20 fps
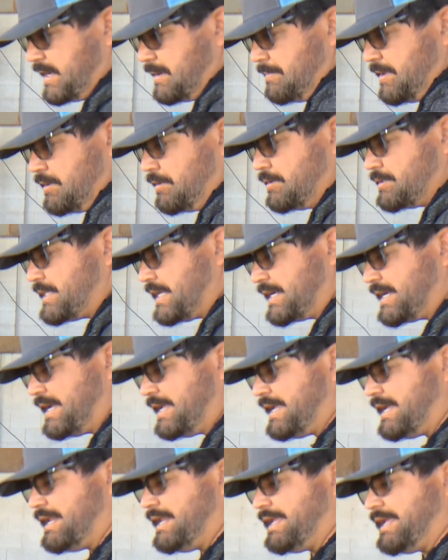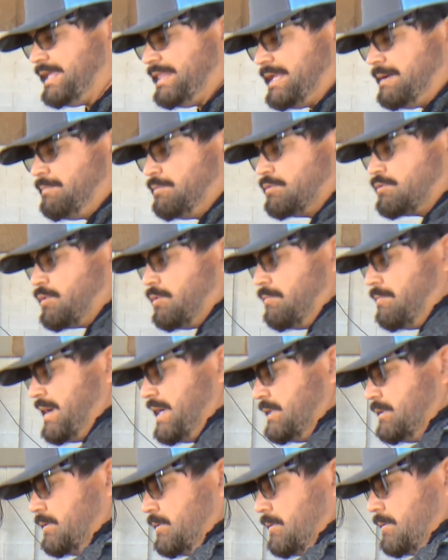amigos, acá ya le llenamos con
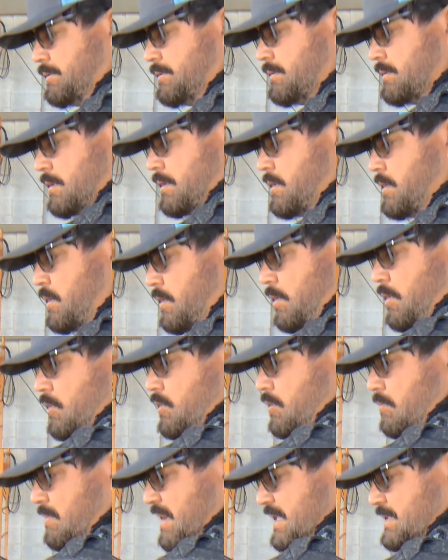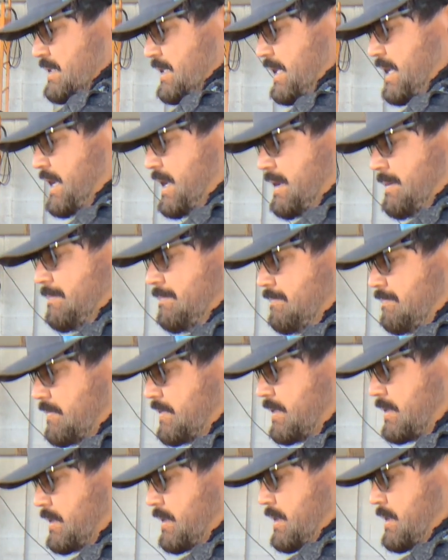bando o con decía
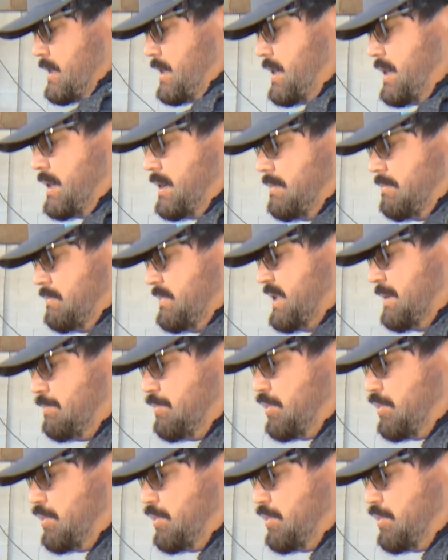ah, de